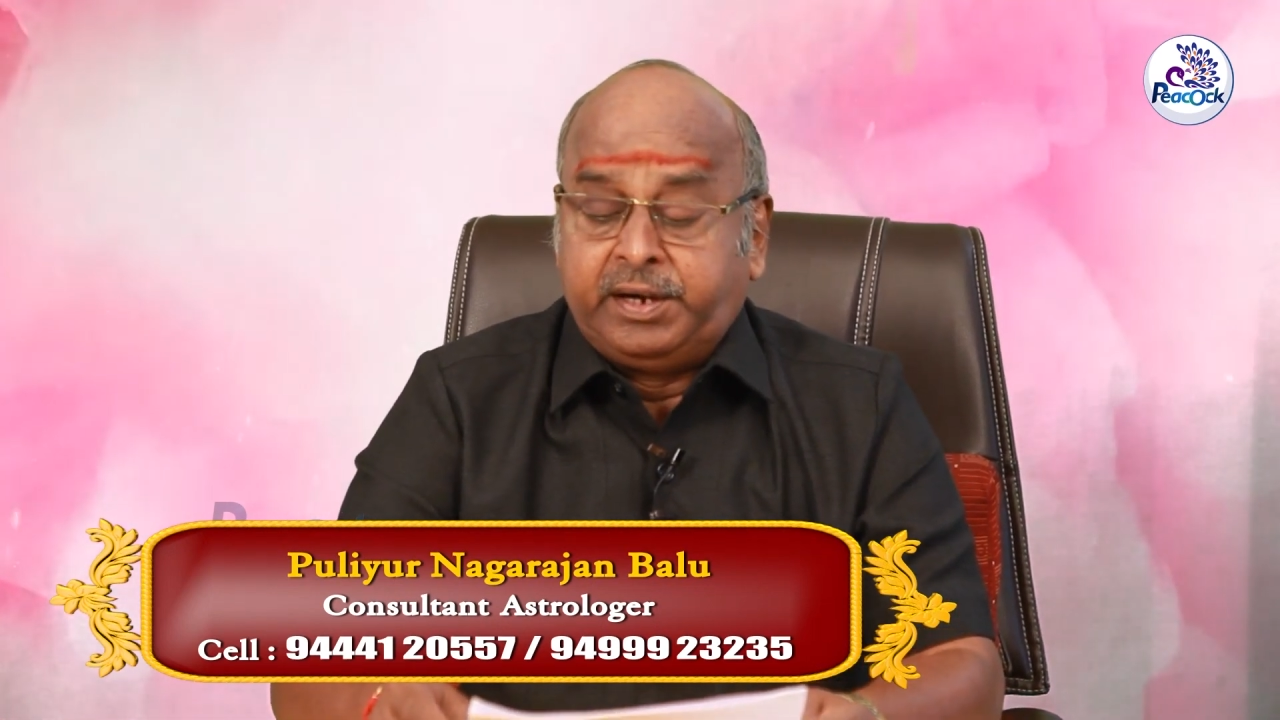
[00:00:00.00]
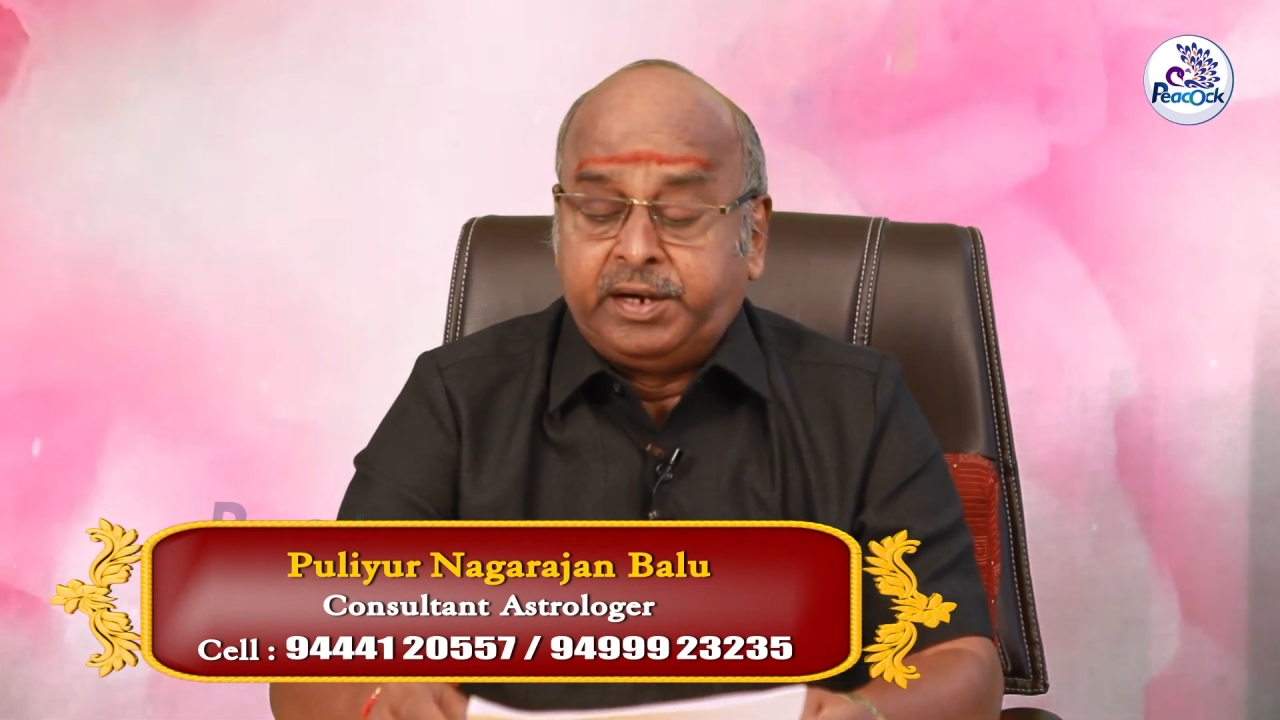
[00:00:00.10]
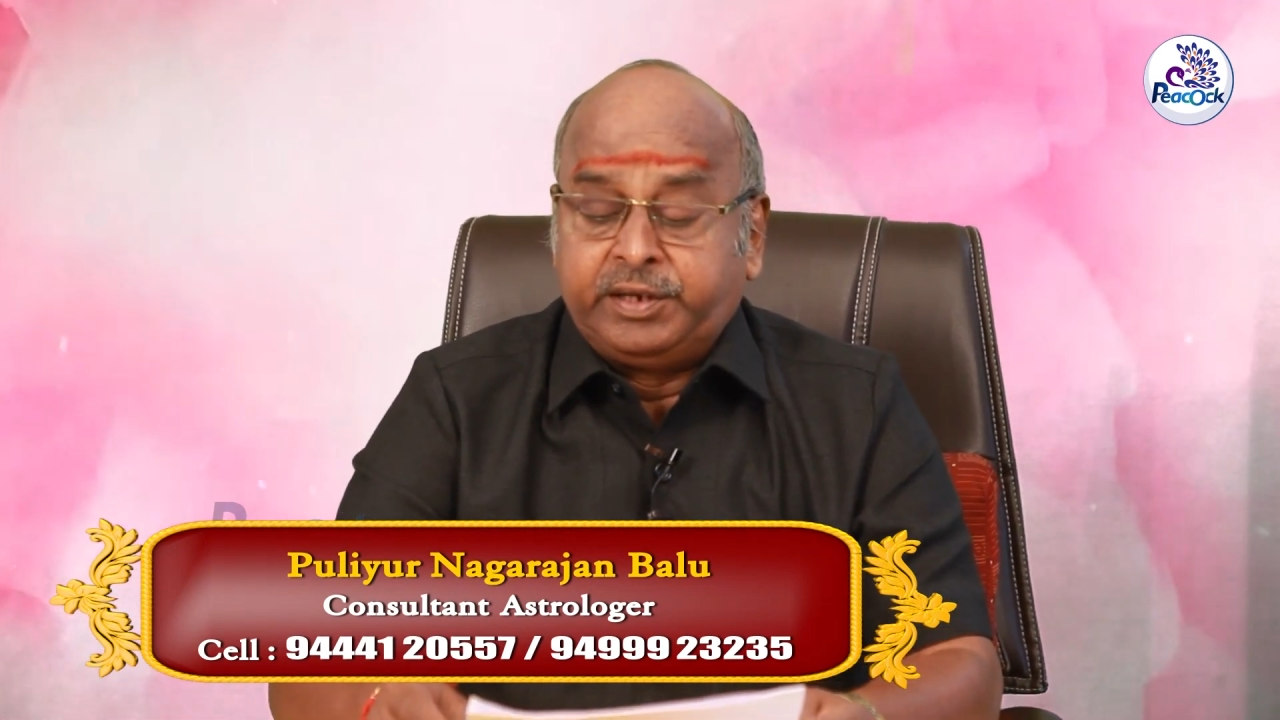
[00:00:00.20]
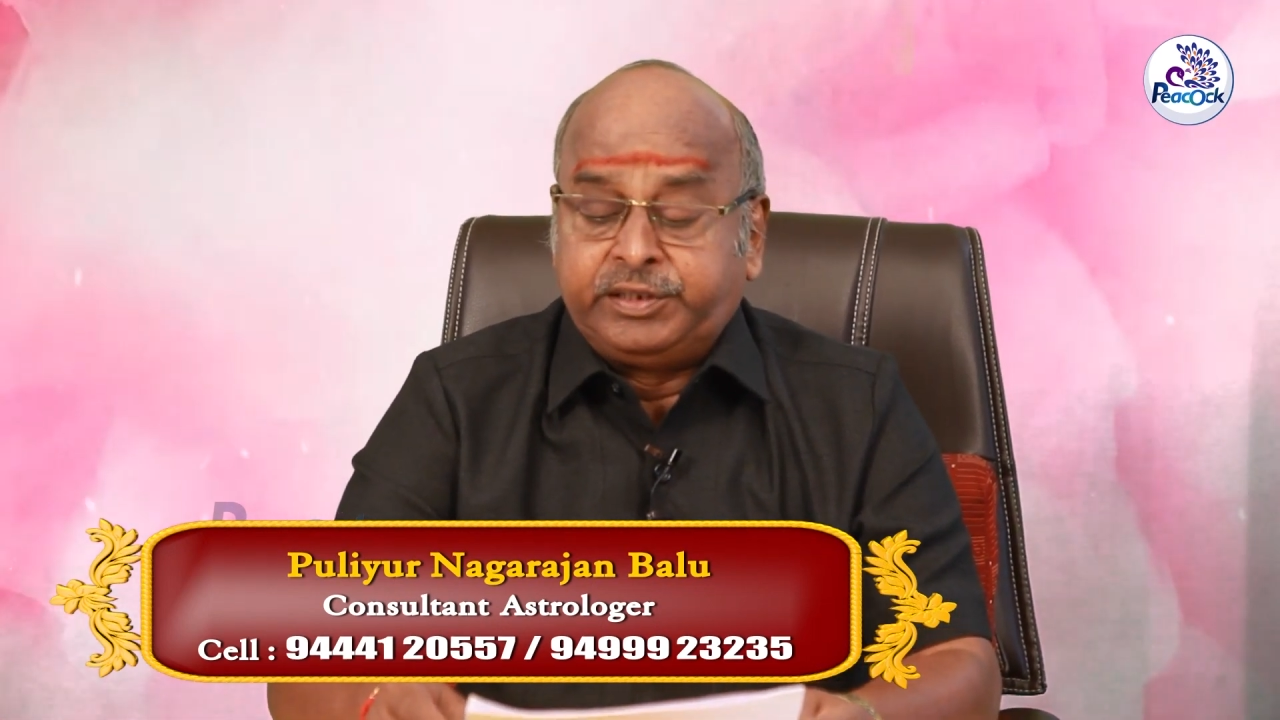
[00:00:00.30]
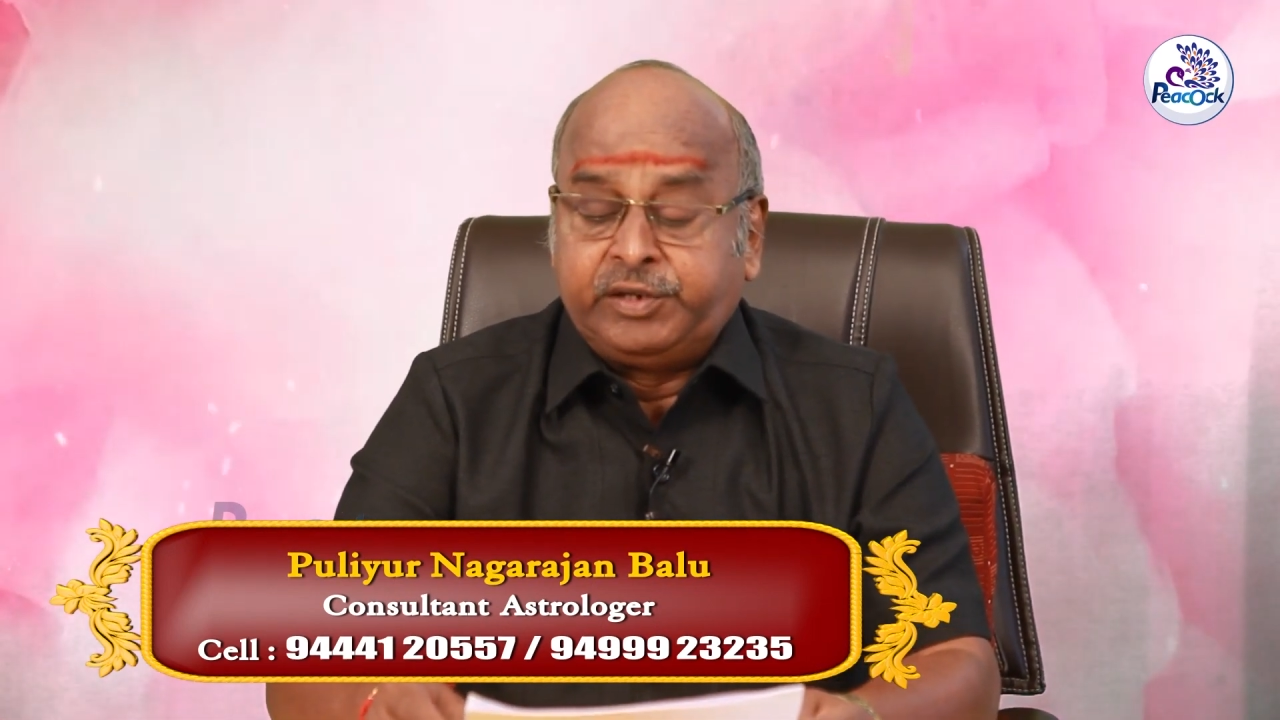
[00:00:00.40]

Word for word: ரெண்டாயிரத்தி